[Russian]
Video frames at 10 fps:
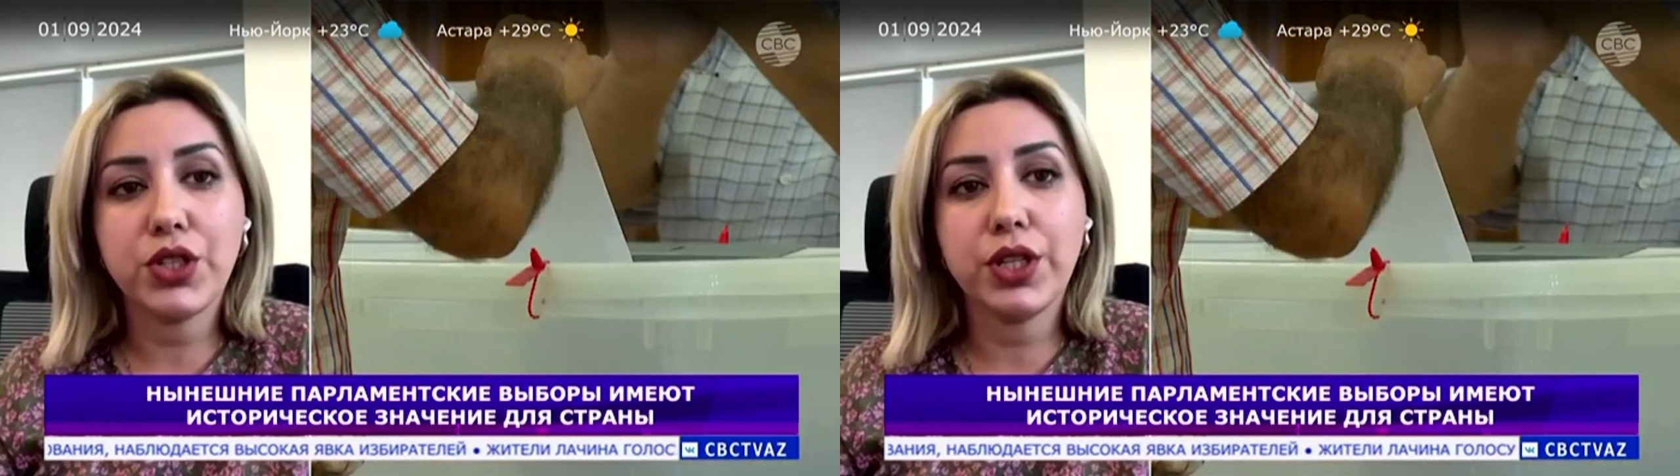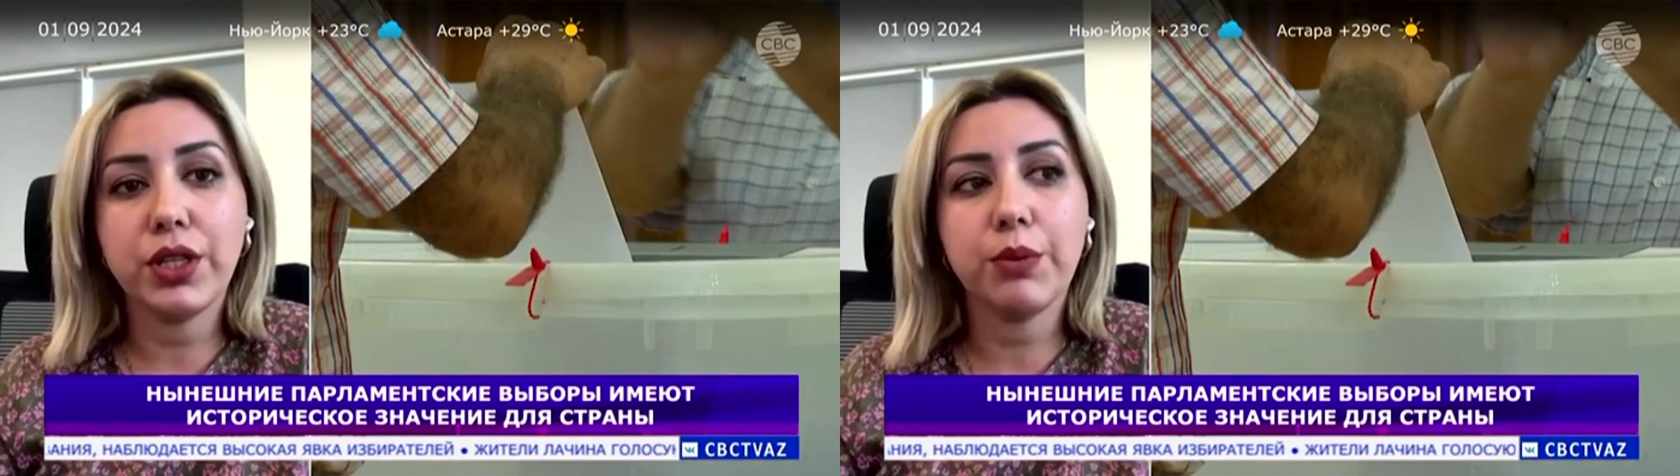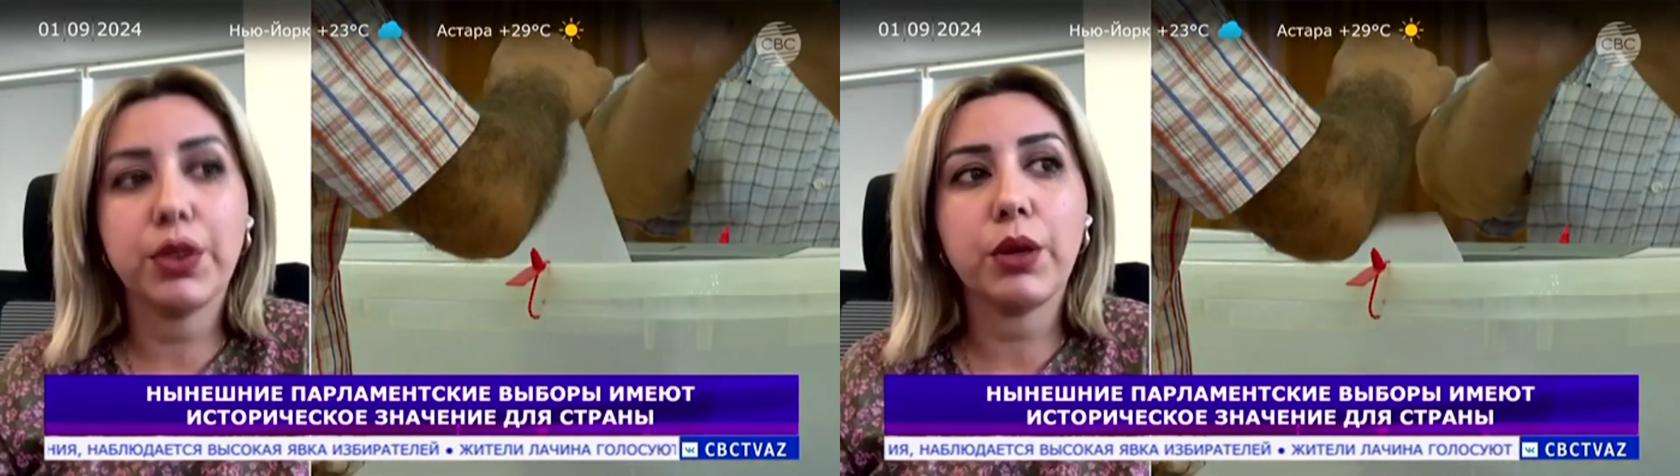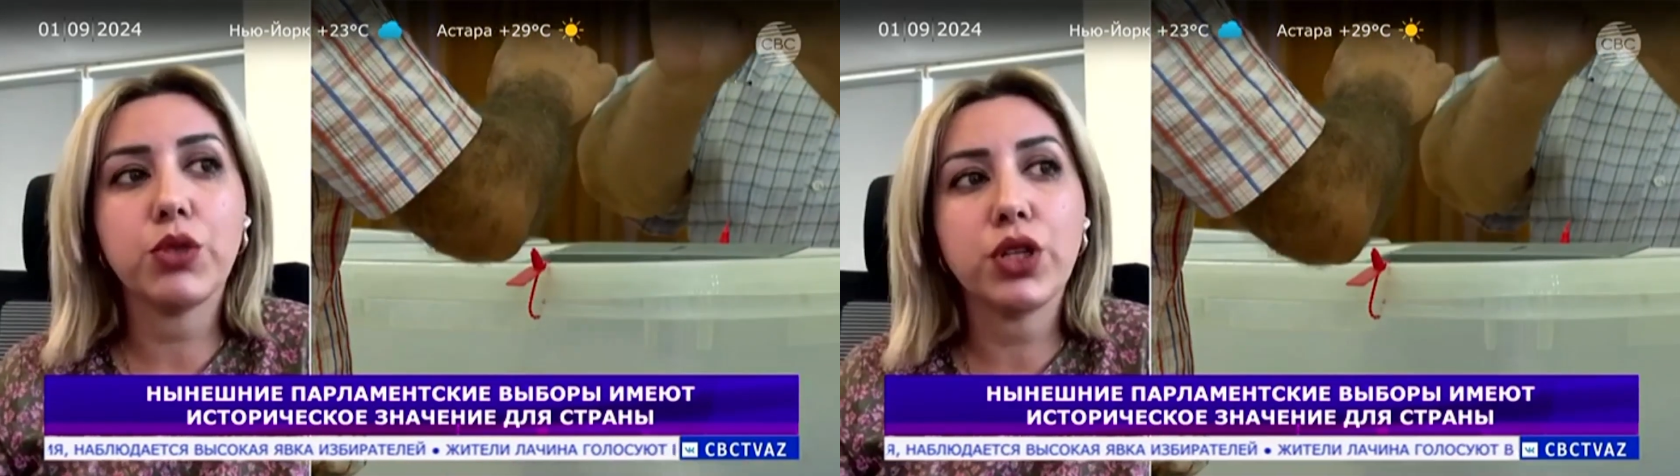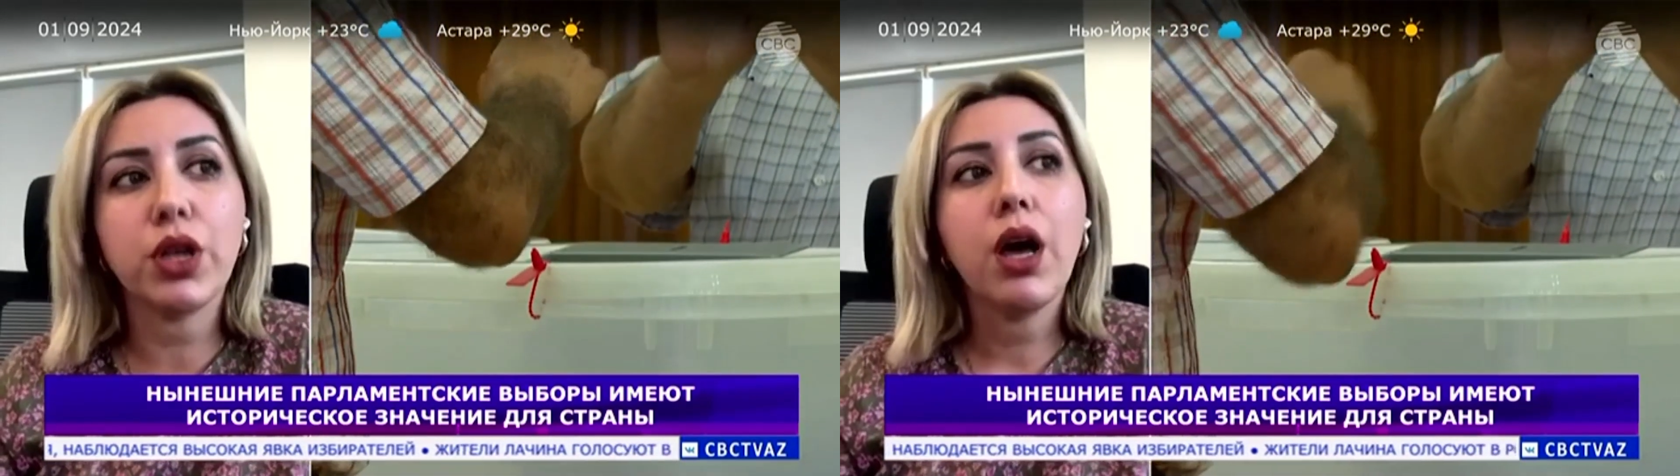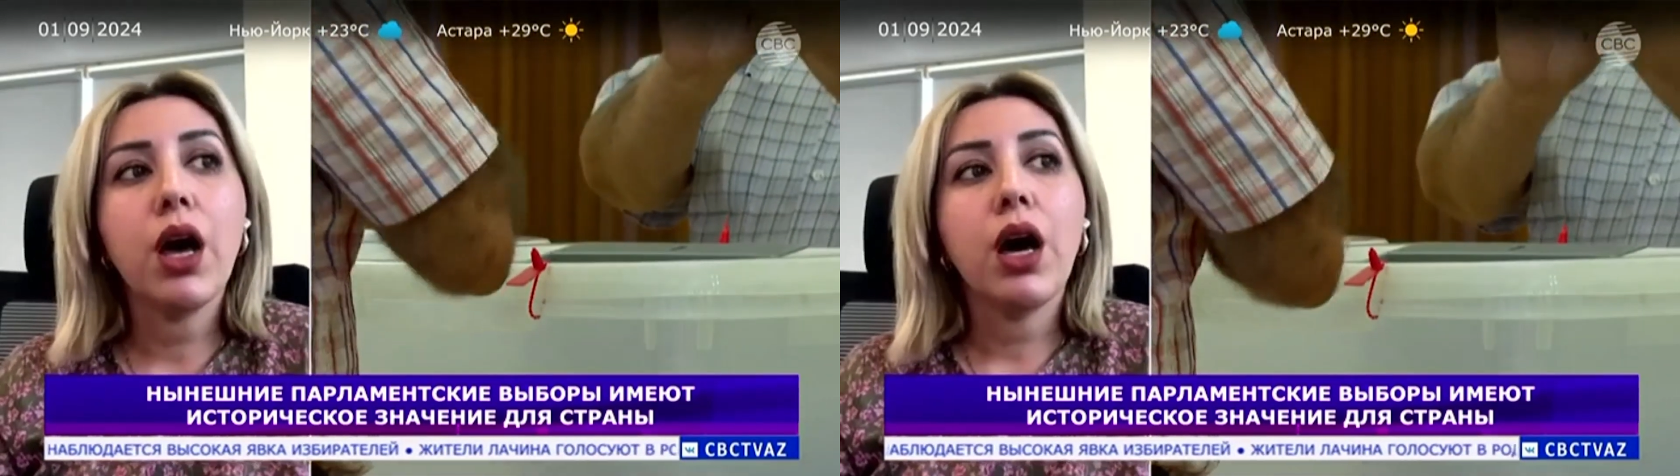значение, потому что